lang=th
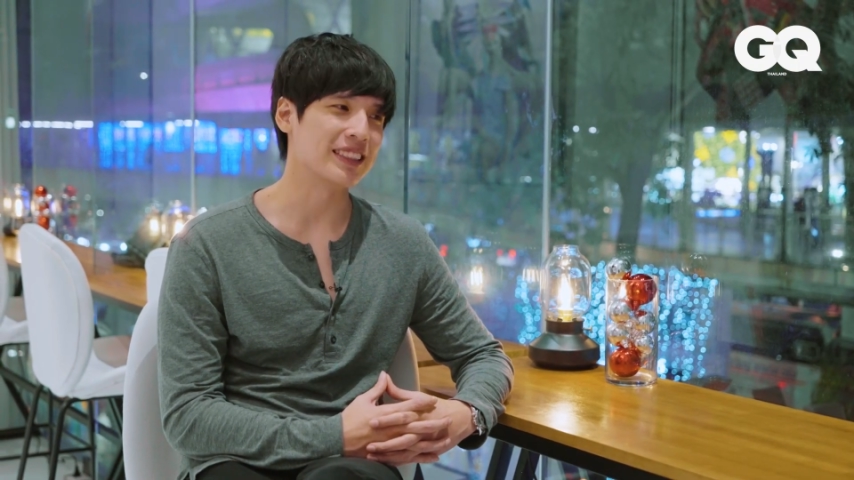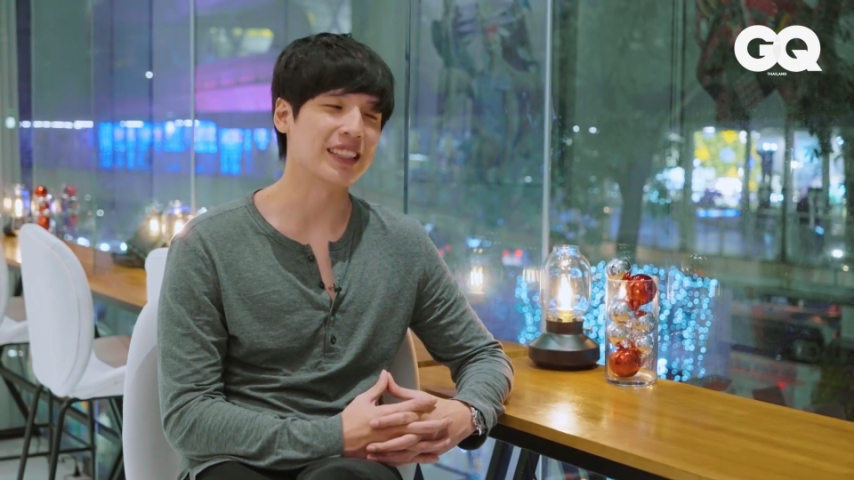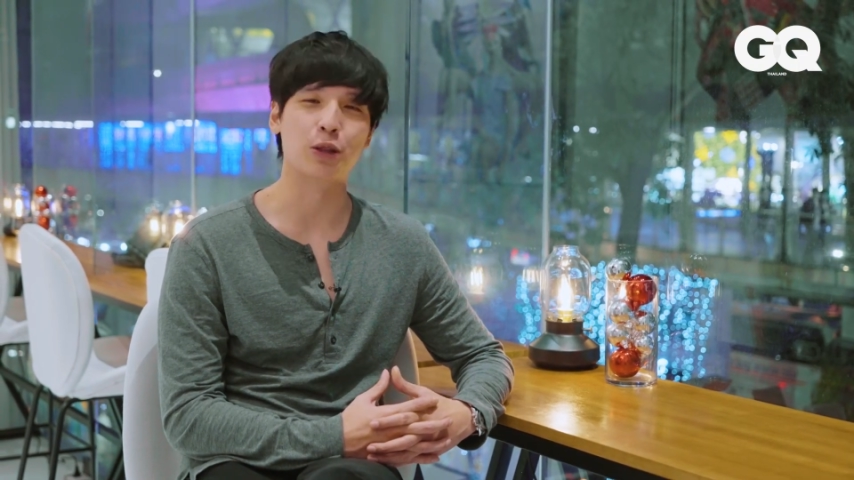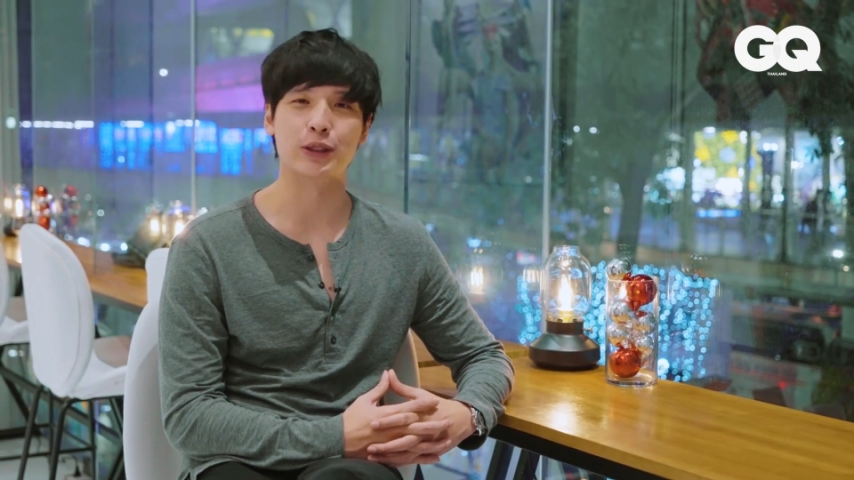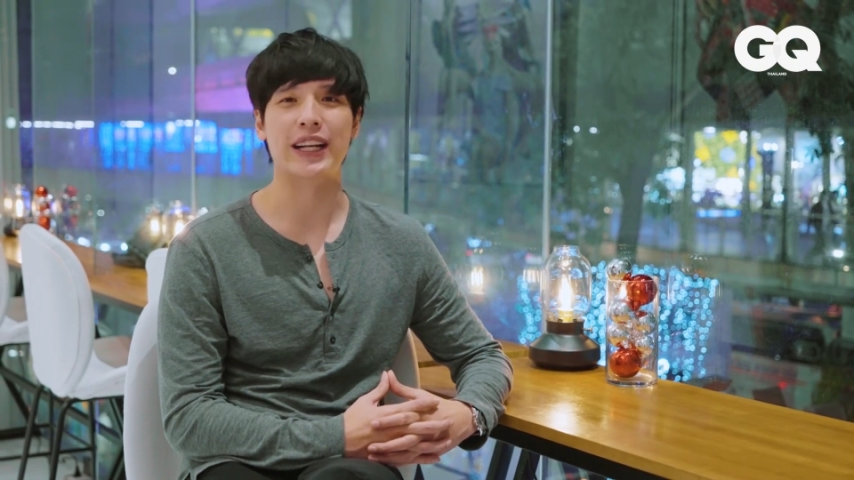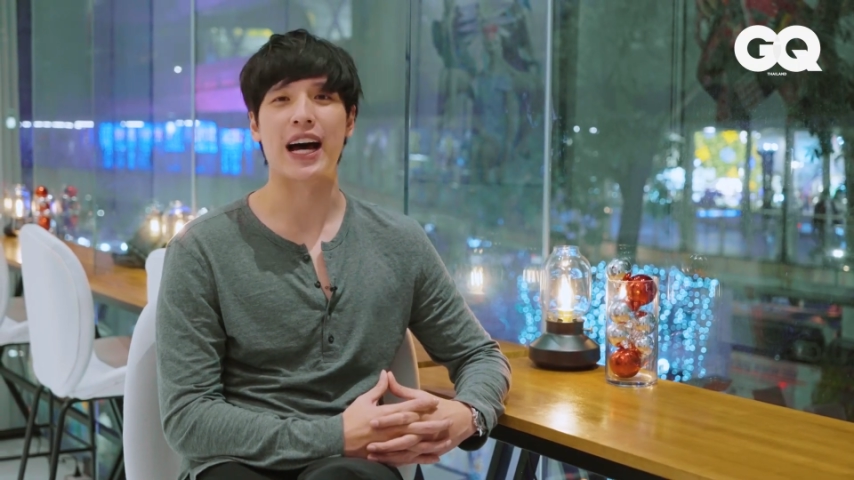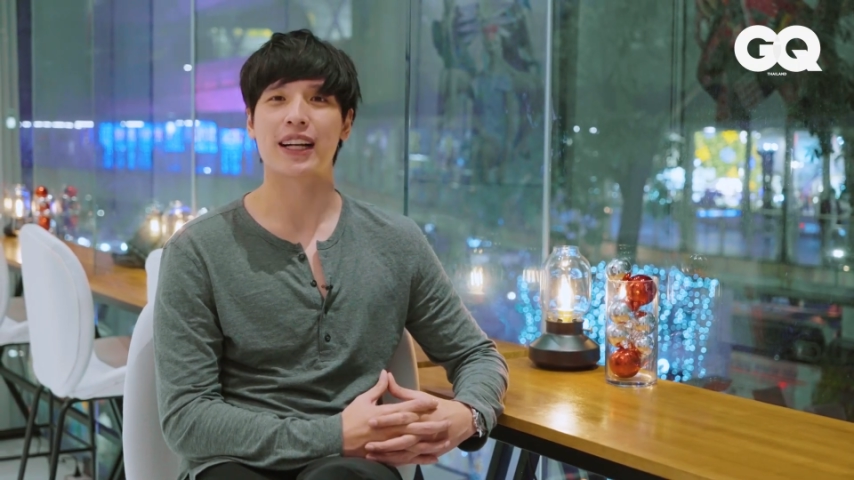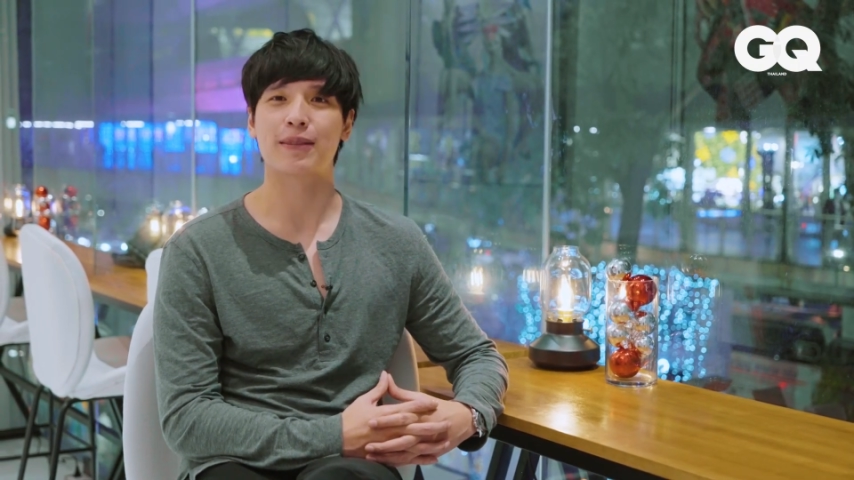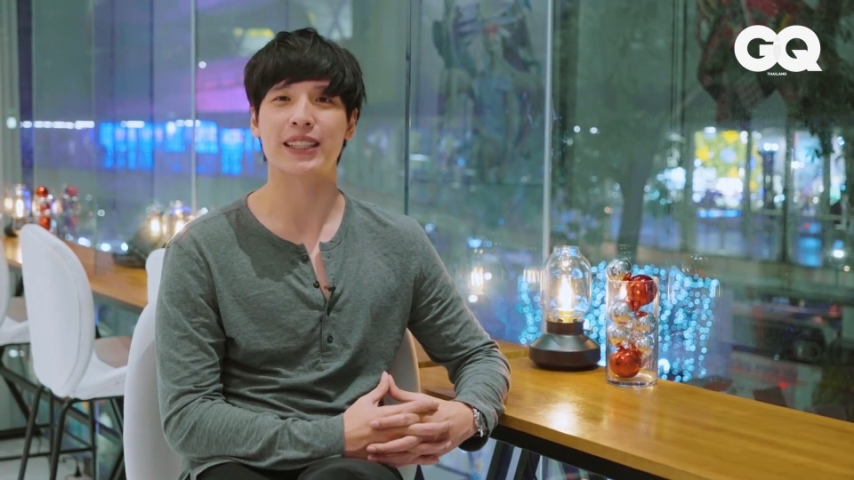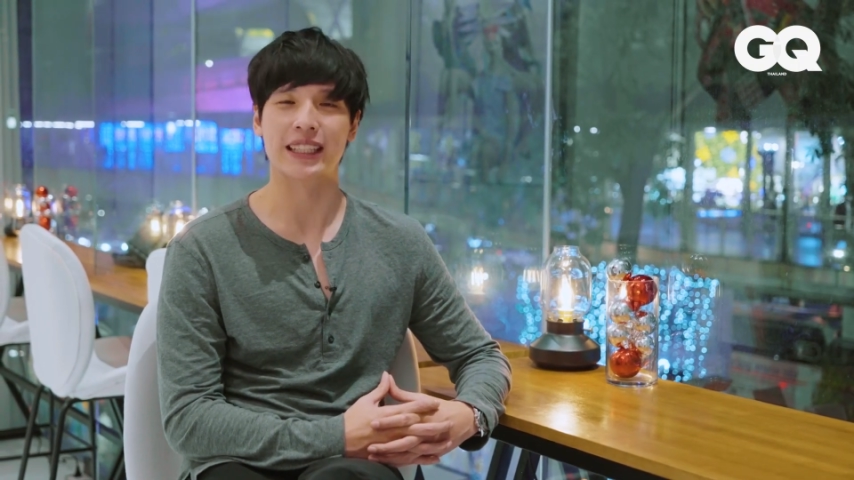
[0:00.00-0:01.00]
สนุกสนาน
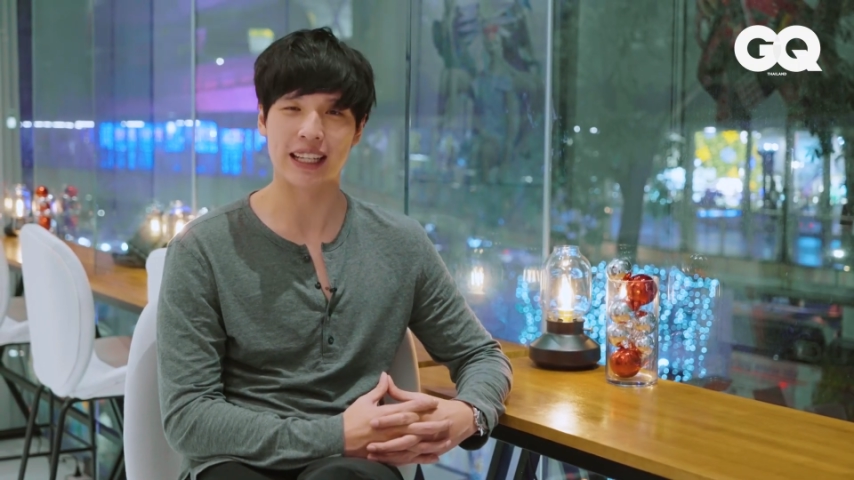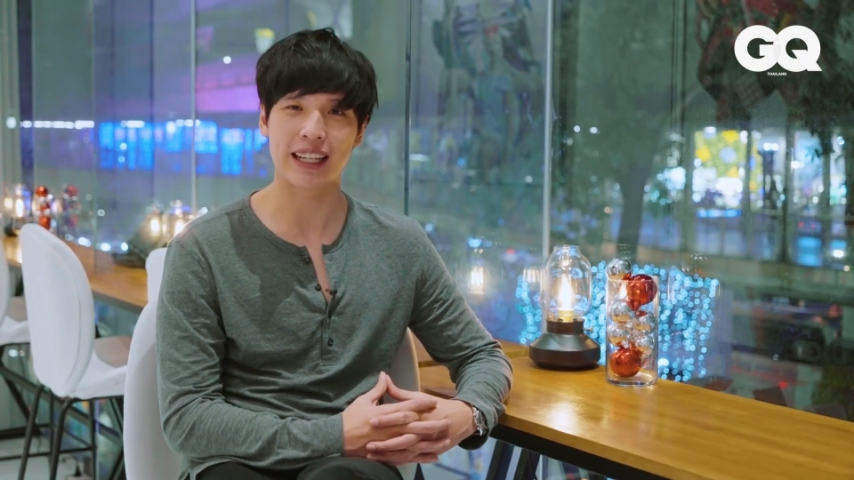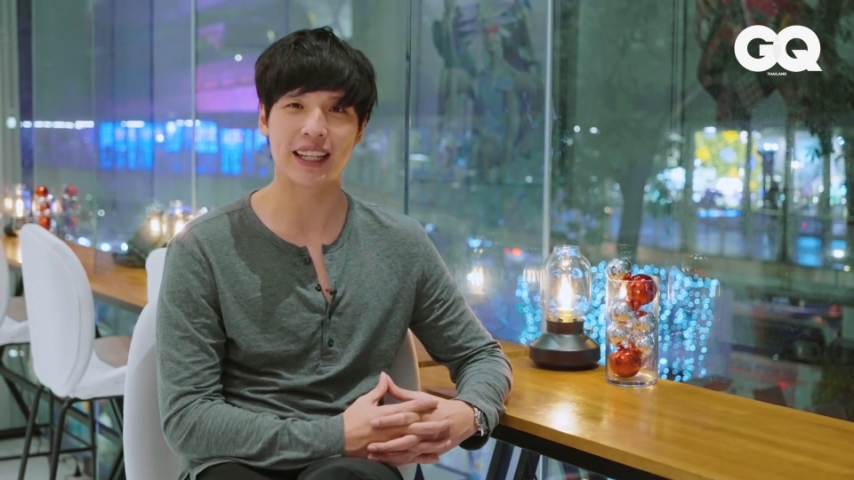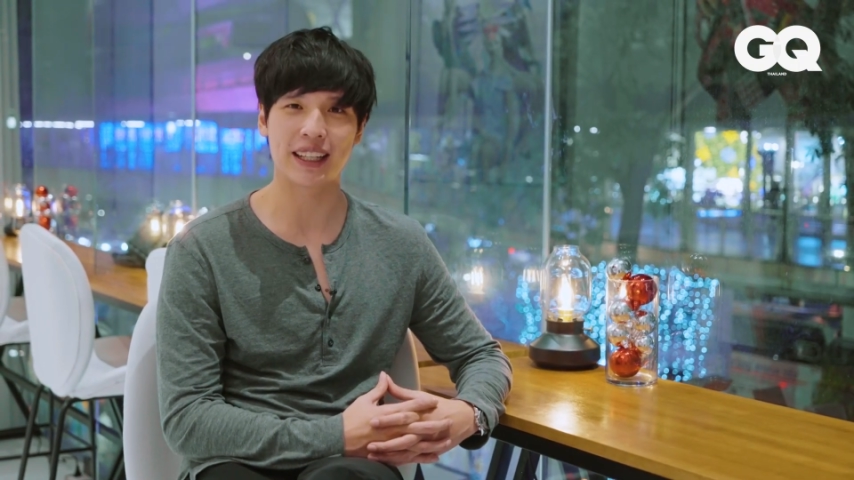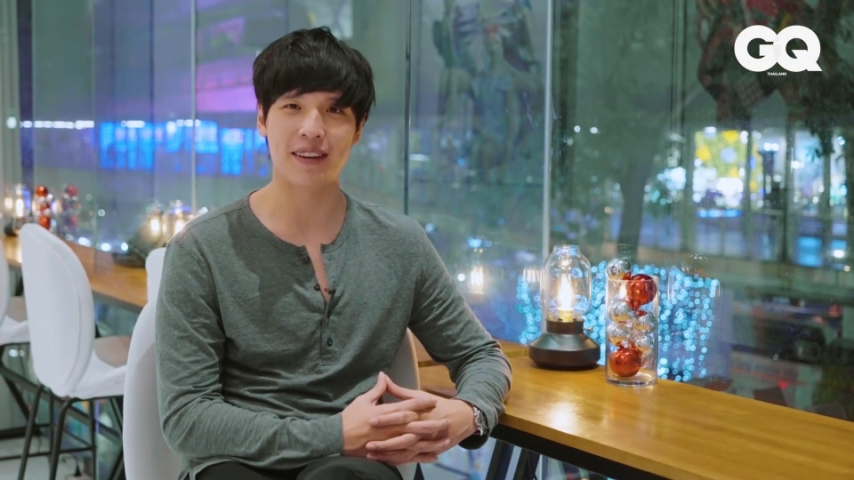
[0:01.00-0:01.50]
กับสิ่งที่